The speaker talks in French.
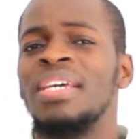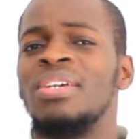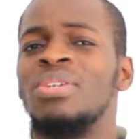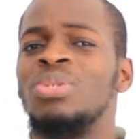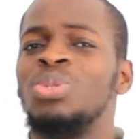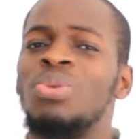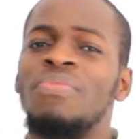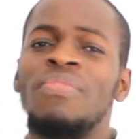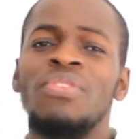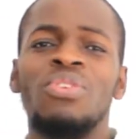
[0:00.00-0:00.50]

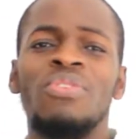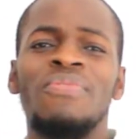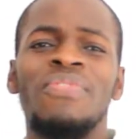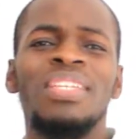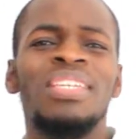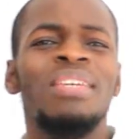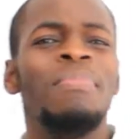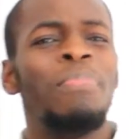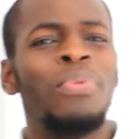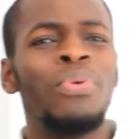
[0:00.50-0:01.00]
je veux
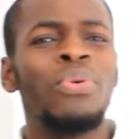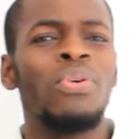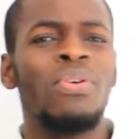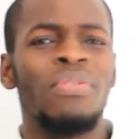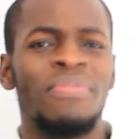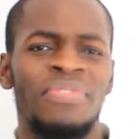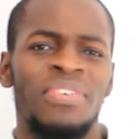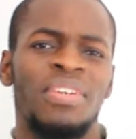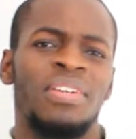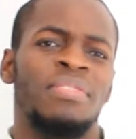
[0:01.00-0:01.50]
devenir plus
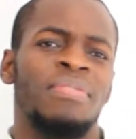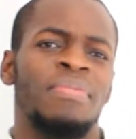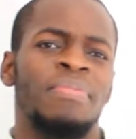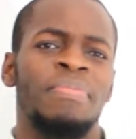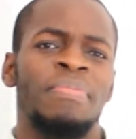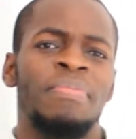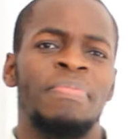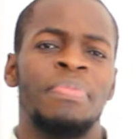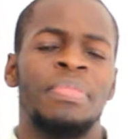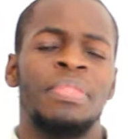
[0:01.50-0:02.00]
confiant.
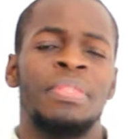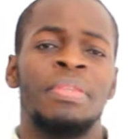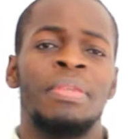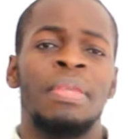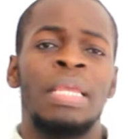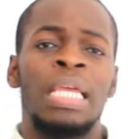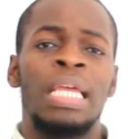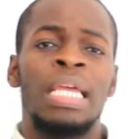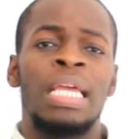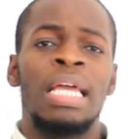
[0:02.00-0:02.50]

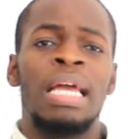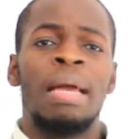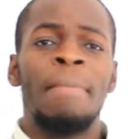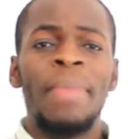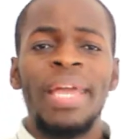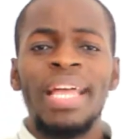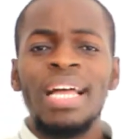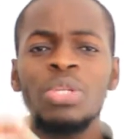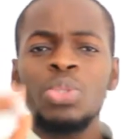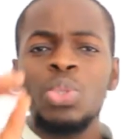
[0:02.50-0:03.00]
Mais
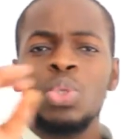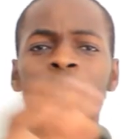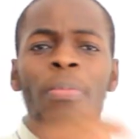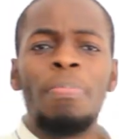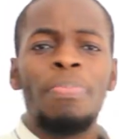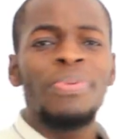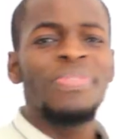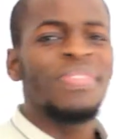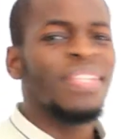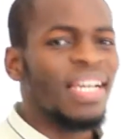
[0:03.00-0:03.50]
quand tu leur
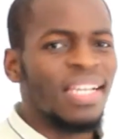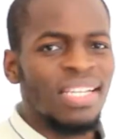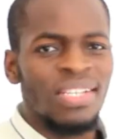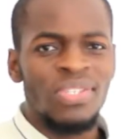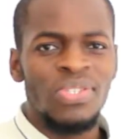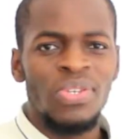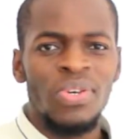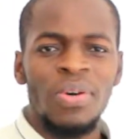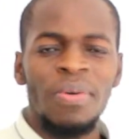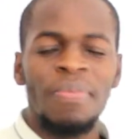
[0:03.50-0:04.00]
poses la
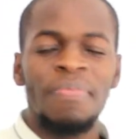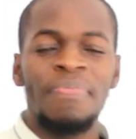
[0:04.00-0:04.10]
question,